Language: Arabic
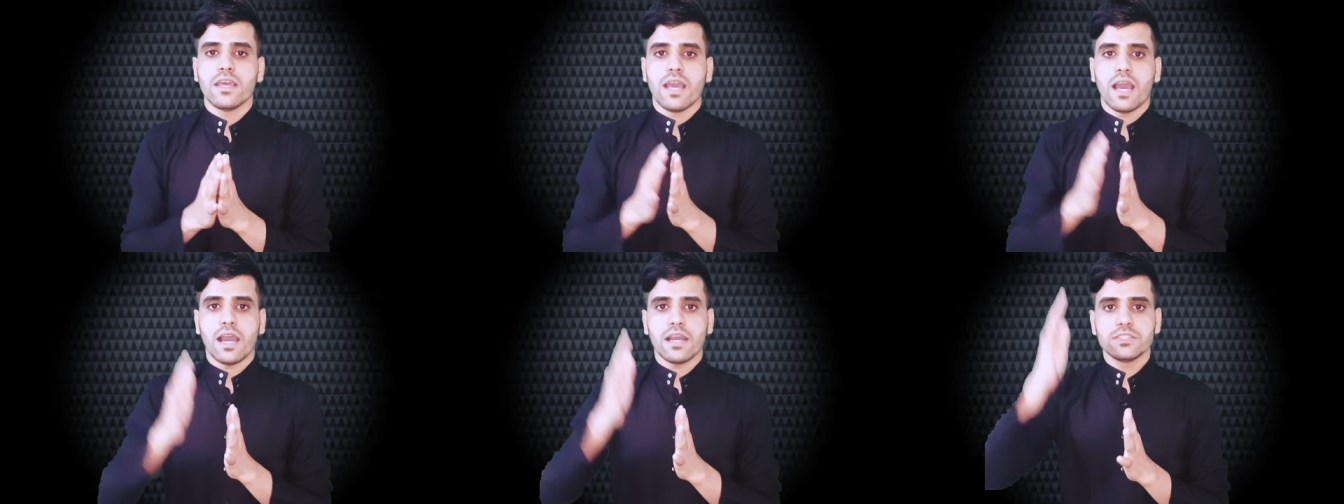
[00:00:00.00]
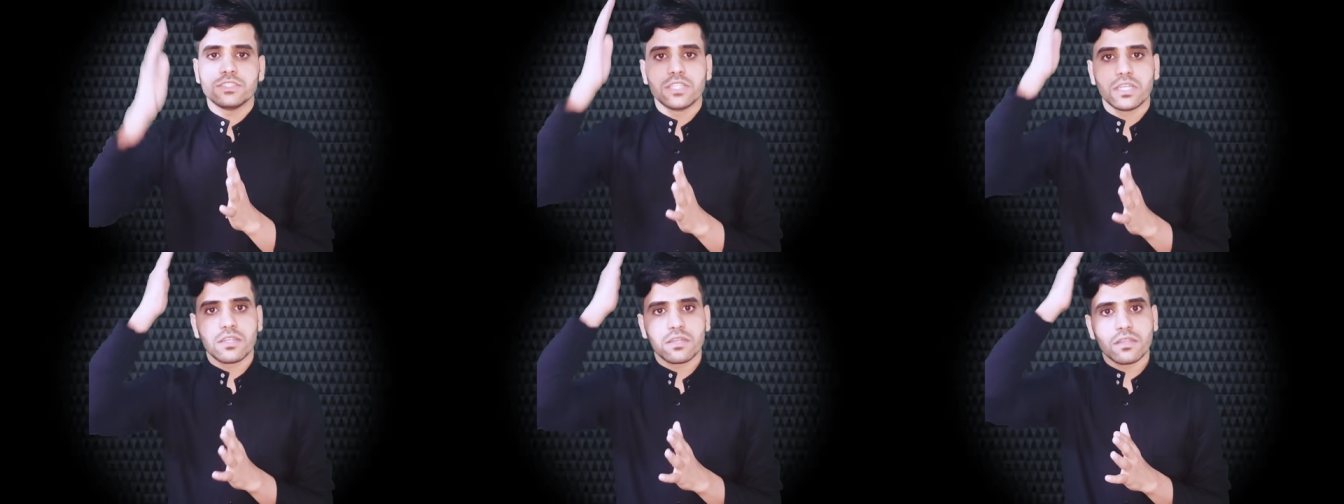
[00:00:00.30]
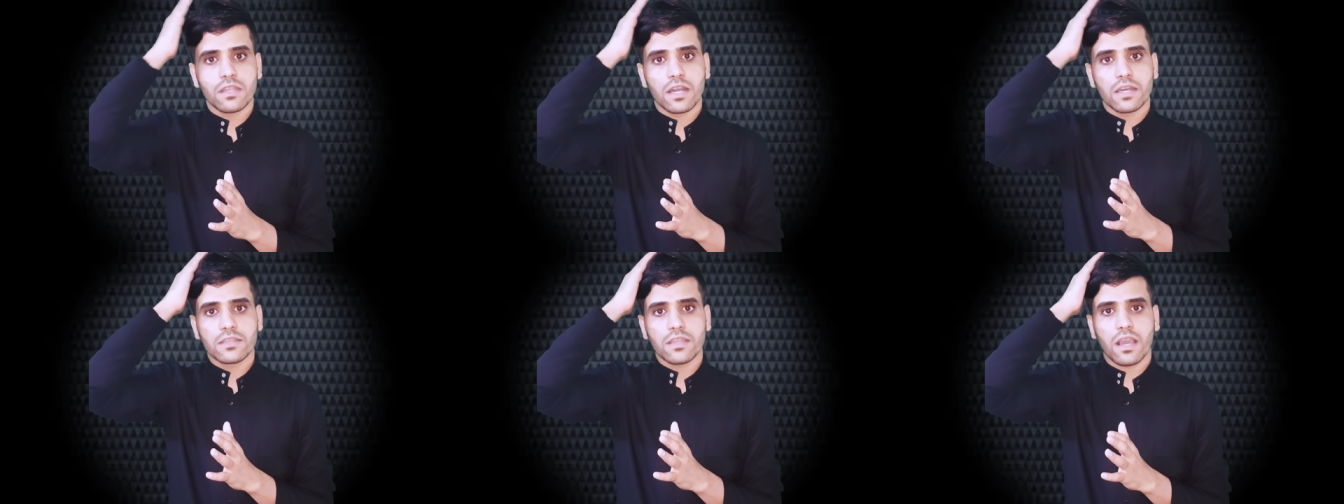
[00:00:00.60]
عجل
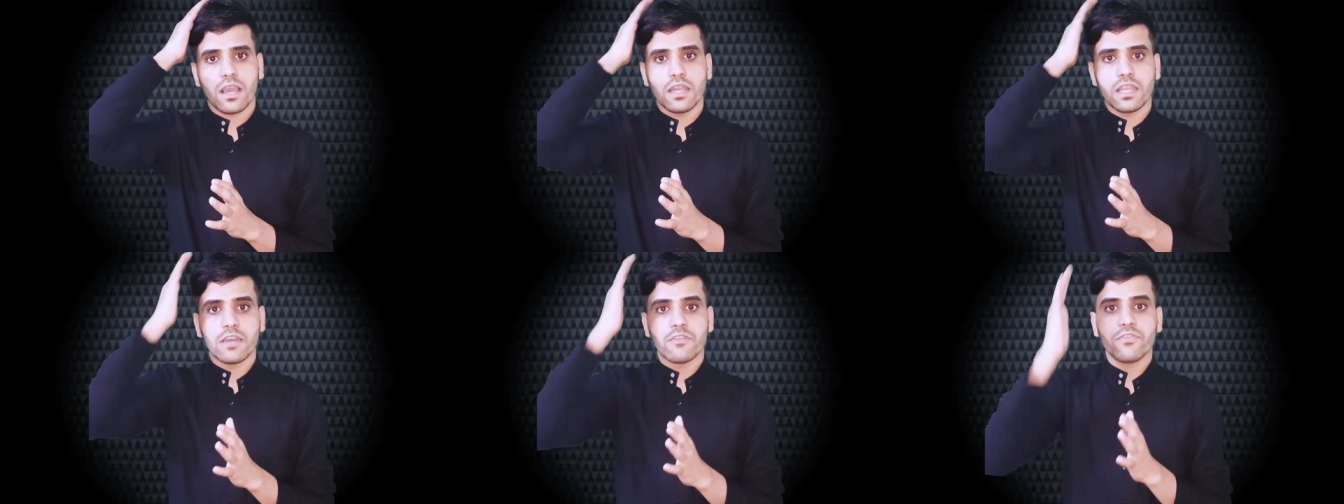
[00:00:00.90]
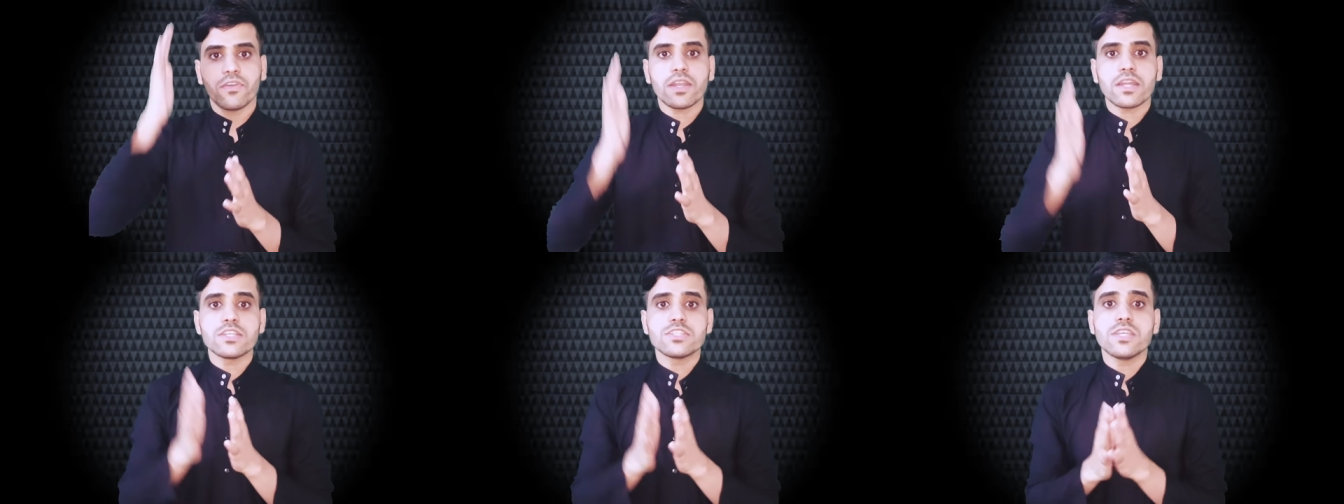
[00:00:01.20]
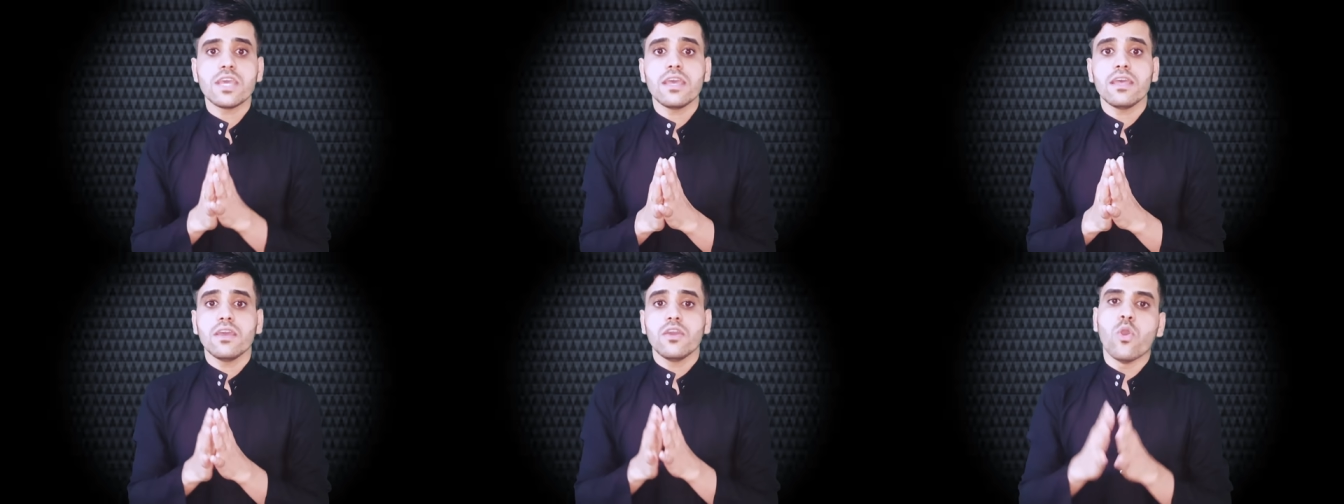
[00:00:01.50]
الله تعالى
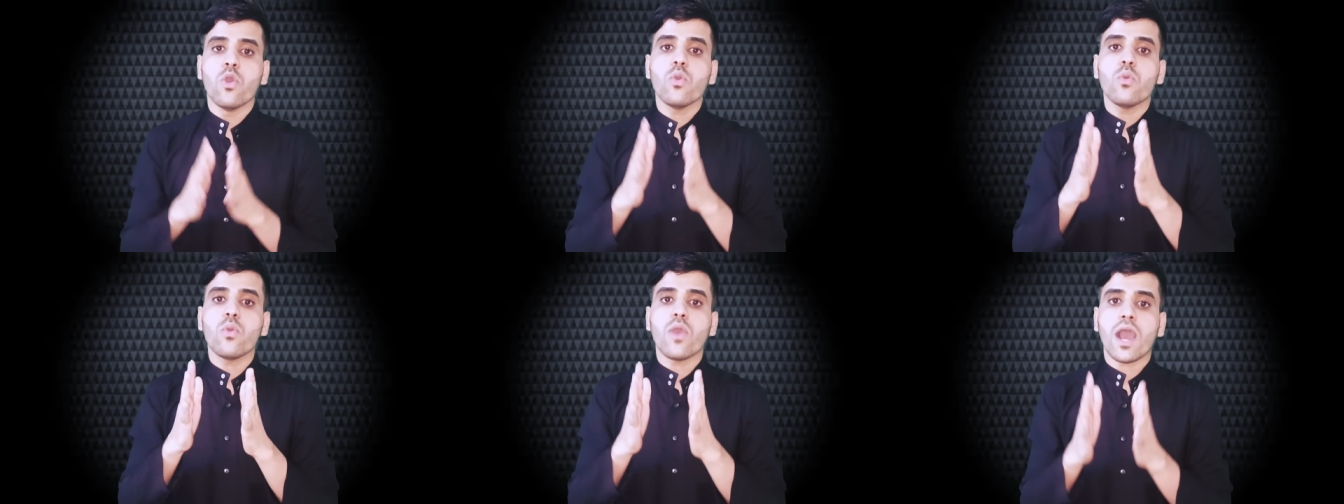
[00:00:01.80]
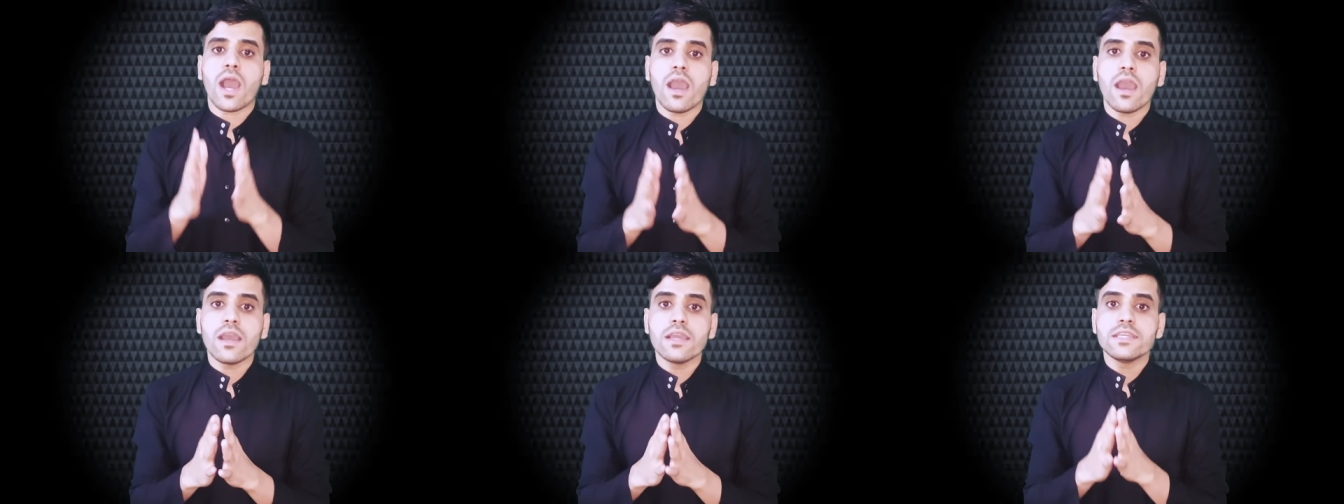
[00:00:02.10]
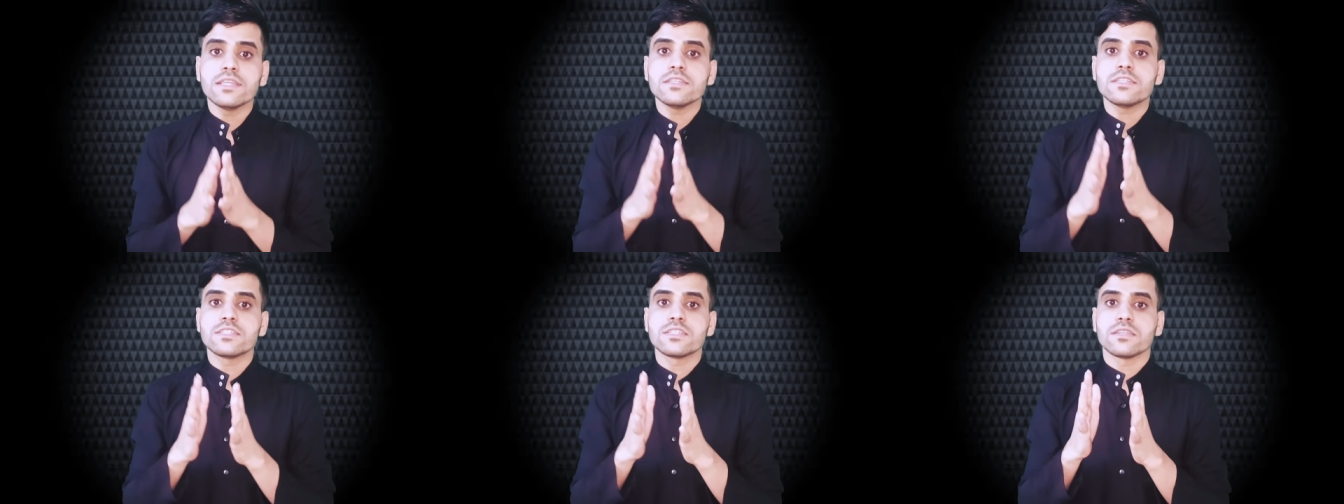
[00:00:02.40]
فرجه هو
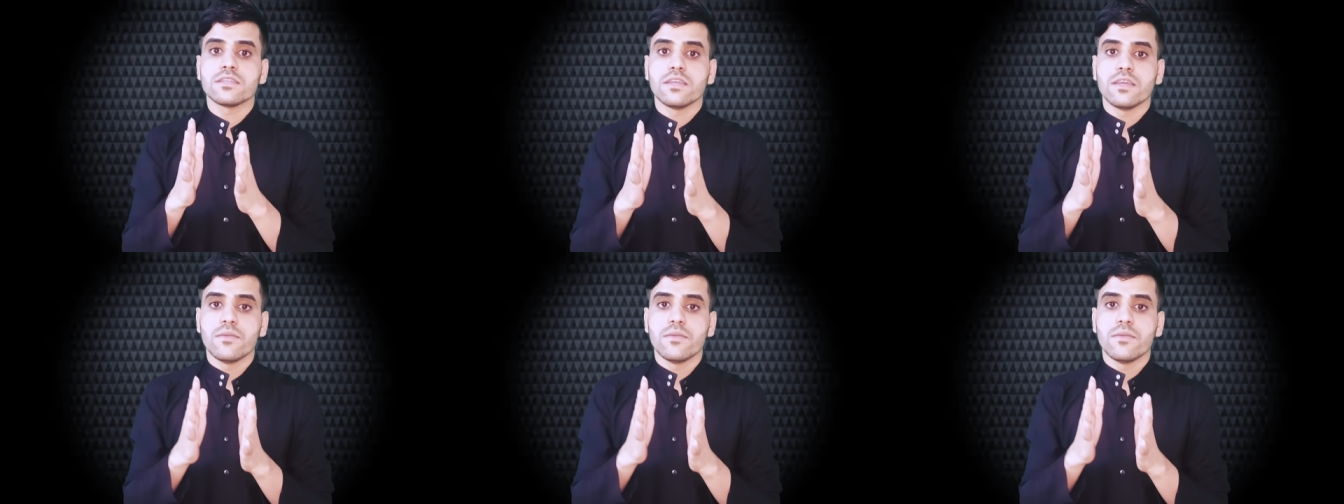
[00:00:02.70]
عايش